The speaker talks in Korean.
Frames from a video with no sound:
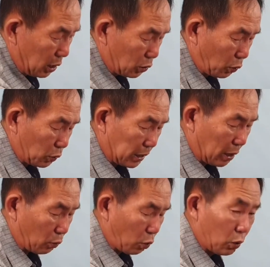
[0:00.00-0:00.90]
소사
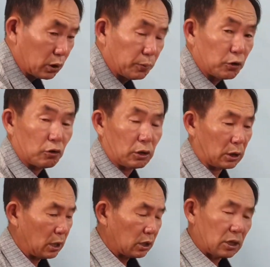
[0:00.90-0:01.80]
고급수는
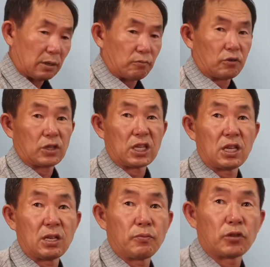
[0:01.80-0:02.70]
전부
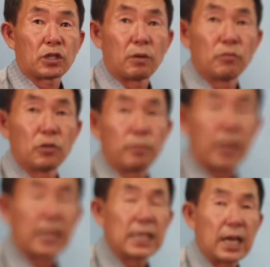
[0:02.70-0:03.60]
일부 전문
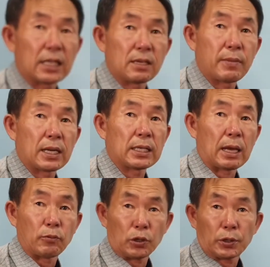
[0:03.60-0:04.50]
매니아들만은
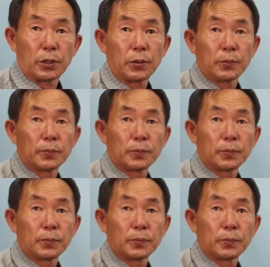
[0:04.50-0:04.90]
아니었습니